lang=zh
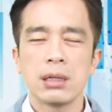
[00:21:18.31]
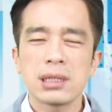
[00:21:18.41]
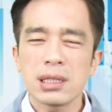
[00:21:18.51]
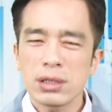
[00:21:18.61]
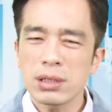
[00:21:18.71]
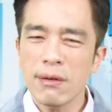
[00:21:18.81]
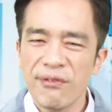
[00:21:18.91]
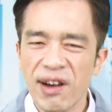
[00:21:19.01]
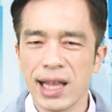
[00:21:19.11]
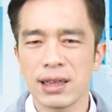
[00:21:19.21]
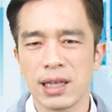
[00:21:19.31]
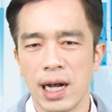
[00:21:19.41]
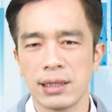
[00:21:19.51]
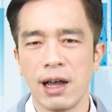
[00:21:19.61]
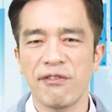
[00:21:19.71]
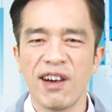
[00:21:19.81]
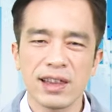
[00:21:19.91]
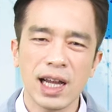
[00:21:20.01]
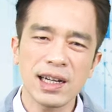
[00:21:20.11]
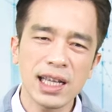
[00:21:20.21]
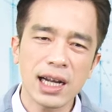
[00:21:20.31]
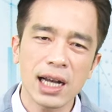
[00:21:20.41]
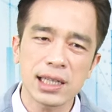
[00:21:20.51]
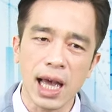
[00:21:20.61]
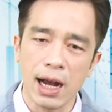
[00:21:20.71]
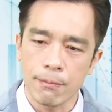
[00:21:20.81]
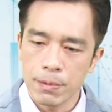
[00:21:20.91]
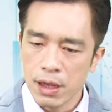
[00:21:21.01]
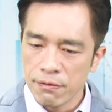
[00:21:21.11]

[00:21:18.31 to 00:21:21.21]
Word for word: 这就是反弹啊，反弹你应该怎样？